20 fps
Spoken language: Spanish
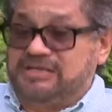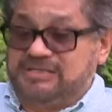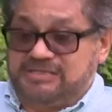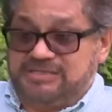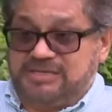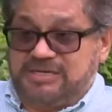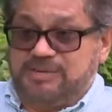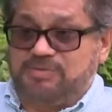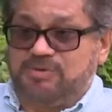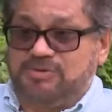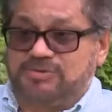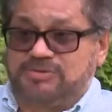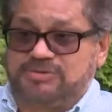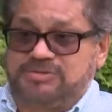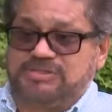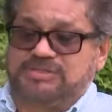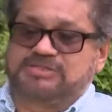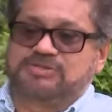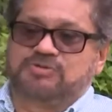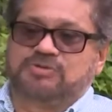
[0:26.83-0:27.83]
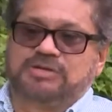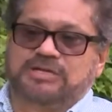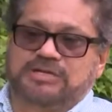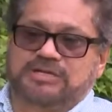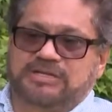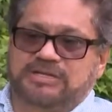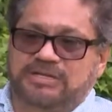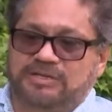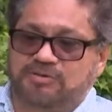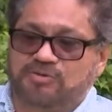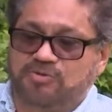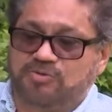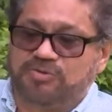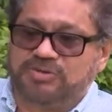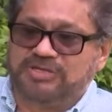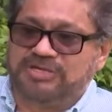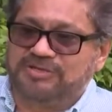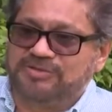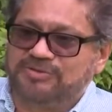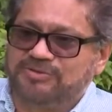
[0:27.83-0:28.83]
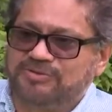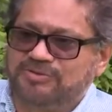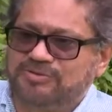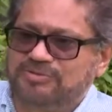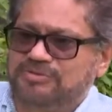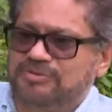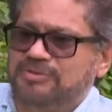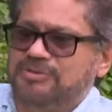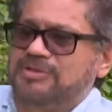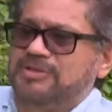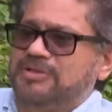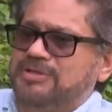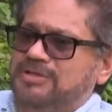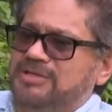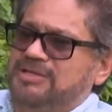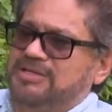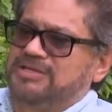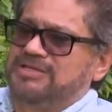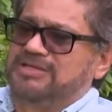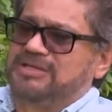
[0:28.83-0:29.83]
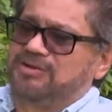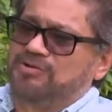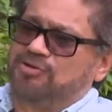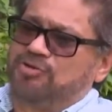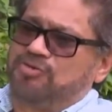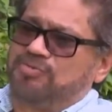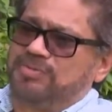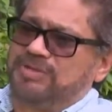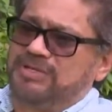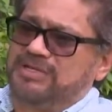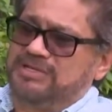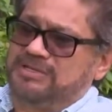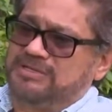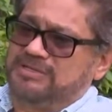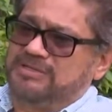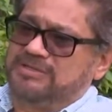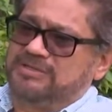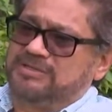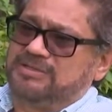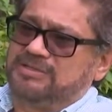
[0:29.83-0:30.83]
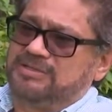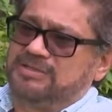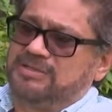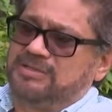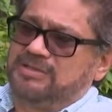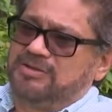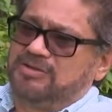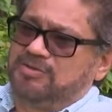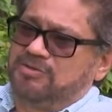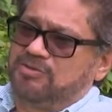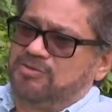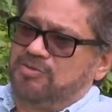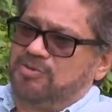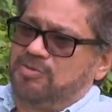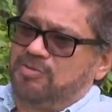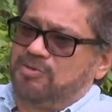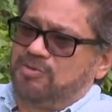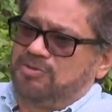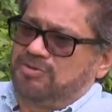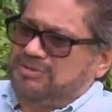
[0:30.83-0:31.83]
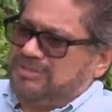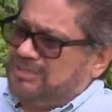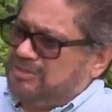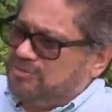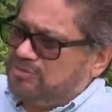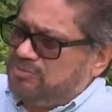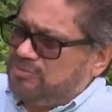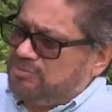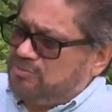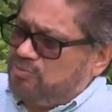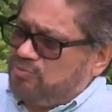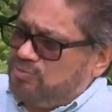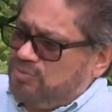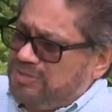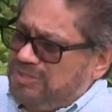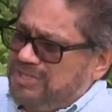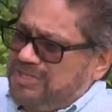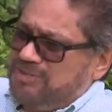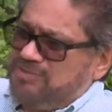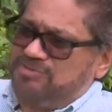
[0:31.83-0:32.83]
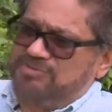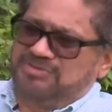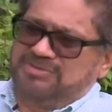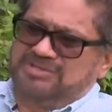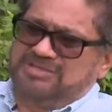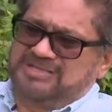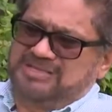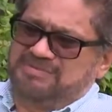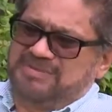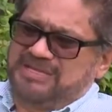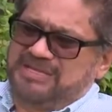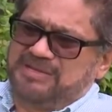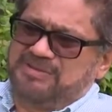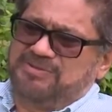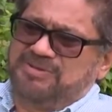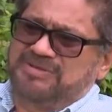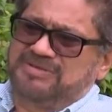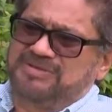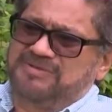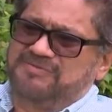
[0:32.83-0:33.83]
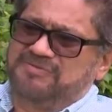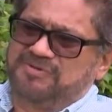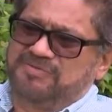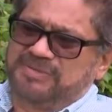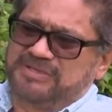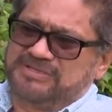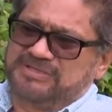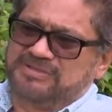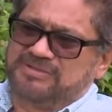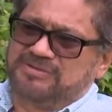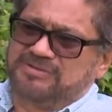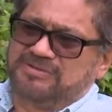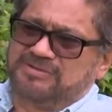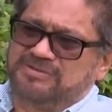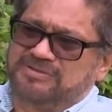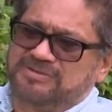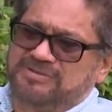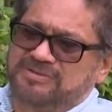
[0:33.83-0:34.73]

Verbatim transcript: Quisiéramos eso sí sugerir al gobierno de Colombia, como tener un cuidado en el manejo de esta información.